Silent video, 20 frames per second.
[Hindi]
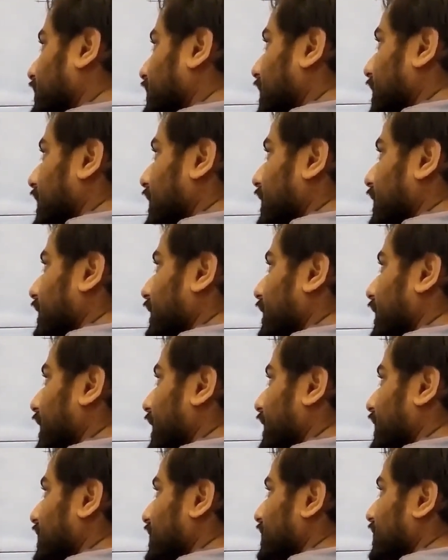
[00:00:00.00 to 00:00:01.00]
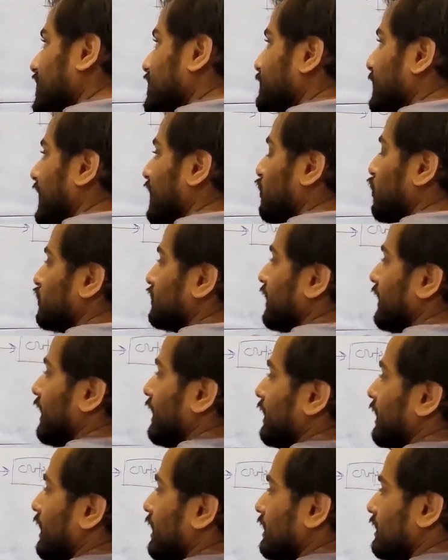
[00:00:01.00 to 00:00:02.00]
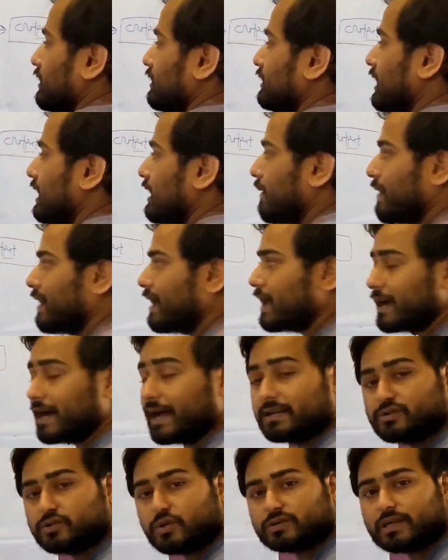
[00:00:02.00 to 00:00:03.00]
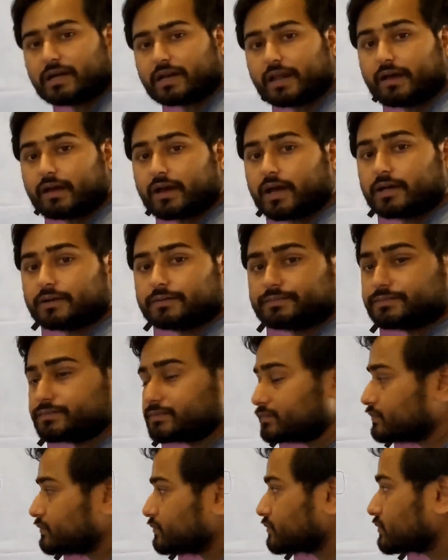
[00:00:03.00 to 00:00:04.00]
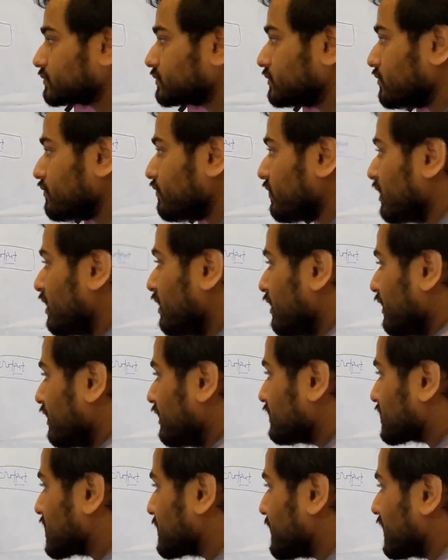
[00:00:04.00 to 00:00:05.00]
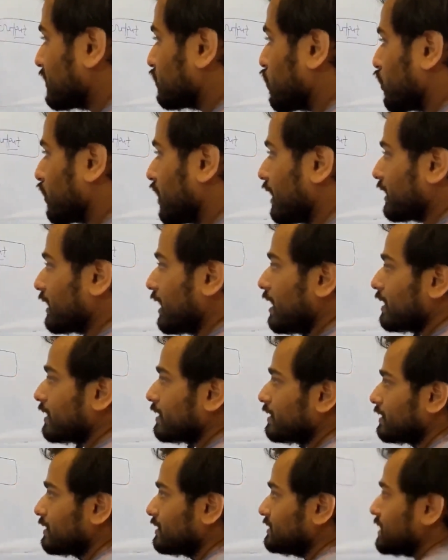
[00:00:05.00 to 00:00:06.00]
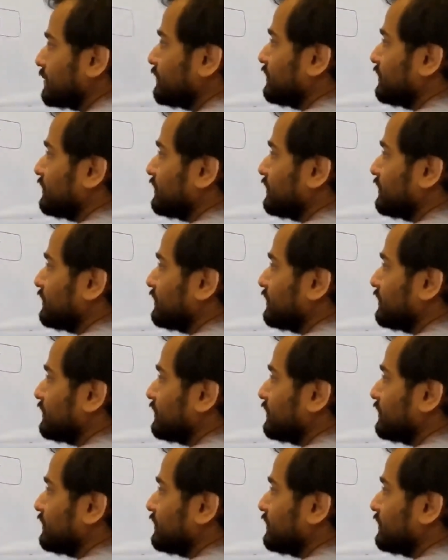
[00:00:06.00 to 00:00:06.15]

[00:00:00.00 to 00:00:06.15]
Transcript: ये स्पेंड होता रहेगा ये हमारा खर्च होता रहेगा इसके बाद होगा क्या कि